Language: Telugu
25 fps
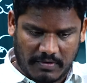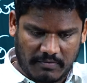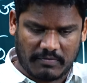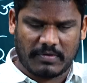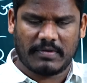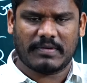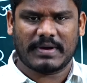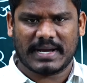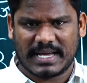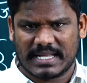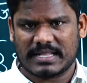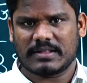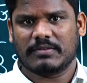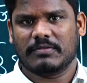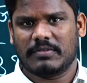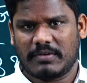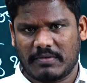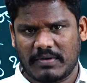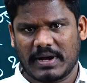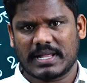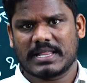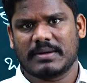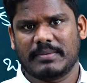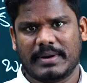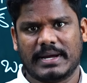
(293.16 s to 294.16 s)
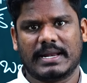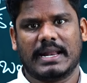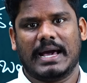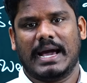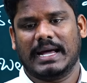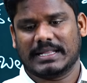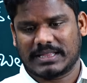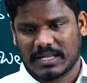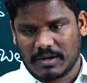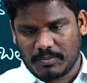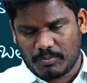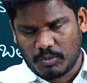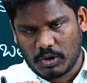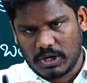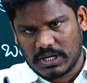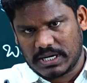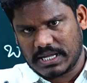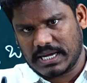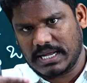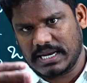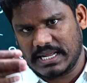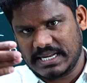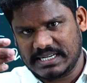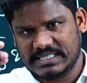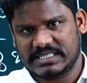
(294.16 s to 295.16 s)
వివా వివాదమైన అతని
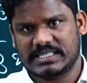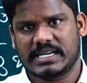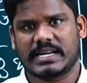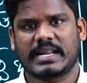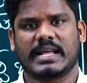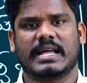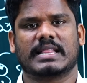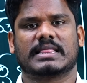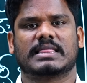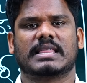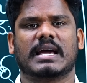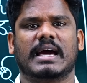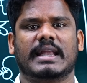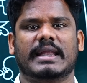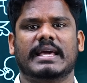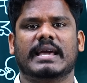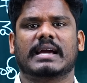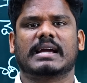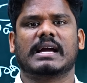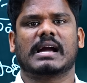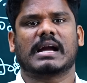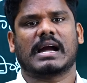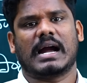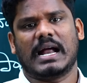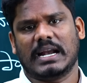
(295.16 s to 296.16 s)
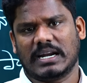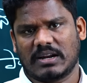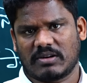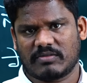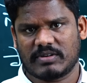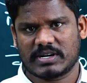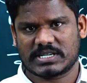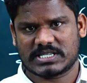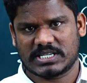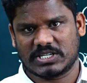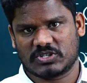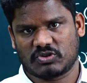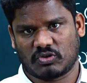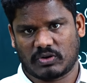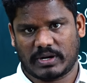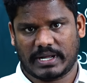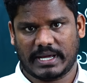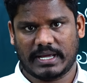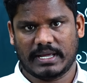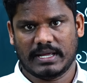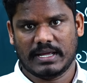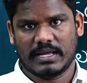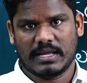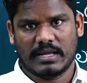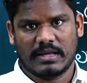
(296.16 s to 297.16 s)
పొలిటికల్ హిస్టరీ అంతా అనేక కాంట్రవర్సీస్
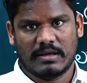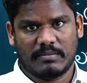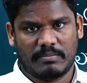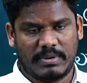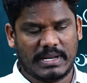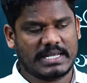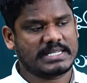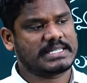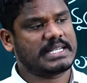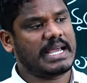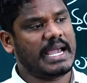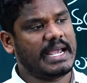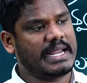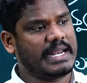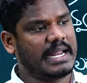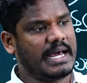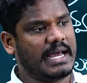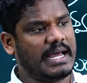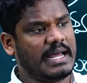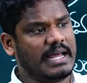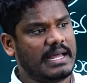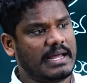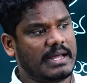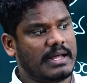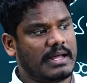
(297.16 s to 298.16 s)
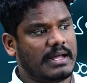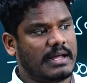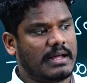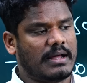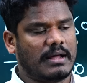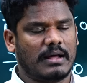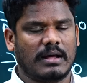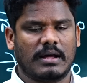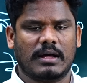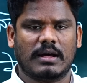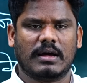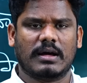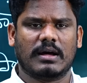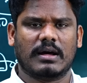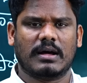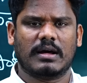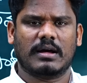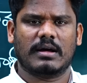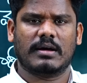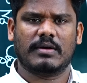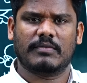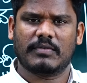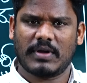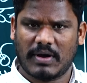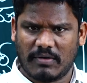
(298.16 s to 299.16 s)
ఉన్నాయి ప్లస్ ఆయన
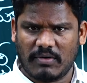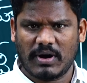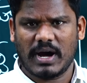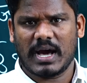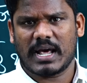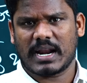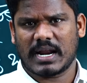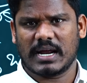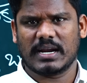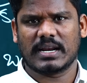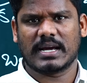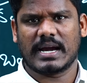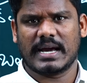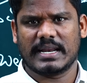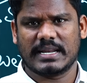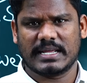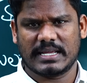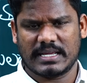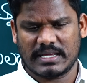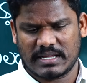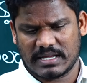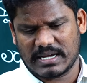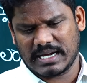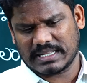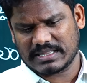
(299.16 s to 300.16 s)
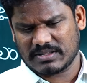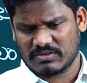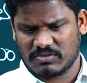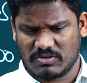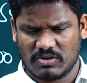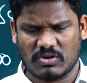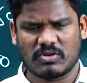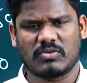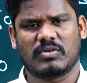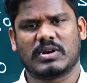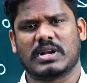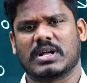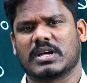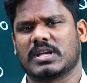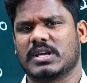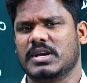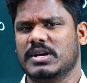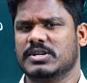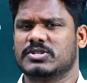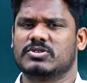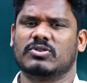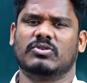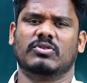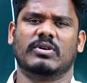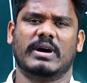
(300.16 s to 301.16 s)
వ్యవహారాలు కానీ గతంలో ఉన్న
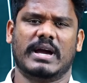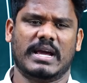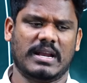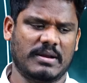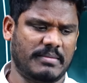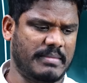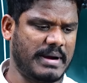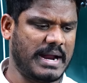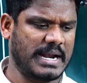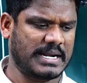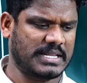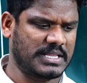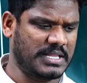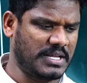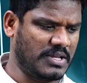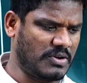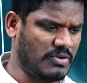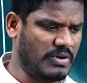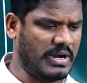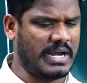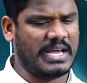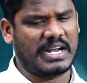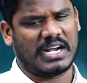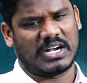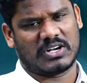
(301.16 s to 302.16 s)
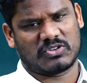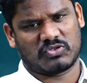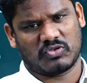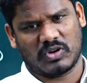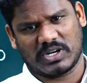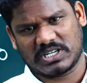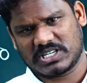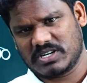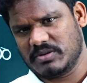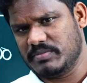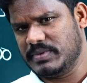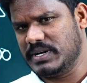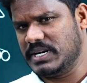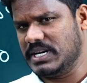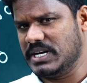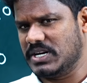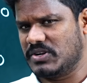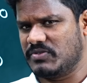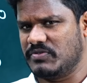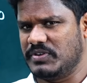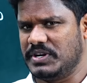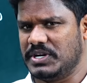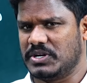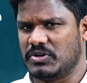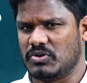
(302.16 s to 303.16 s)
కేసులు ఆయన మాట తీరు ఆయన సోషల్ మీడియా
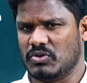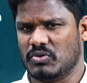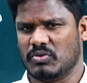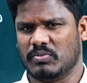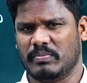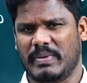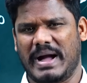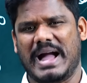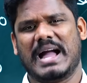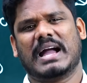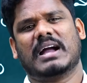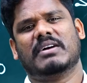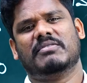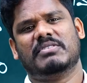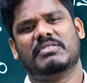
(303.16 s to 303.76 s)
ట్వీట్లు బాగా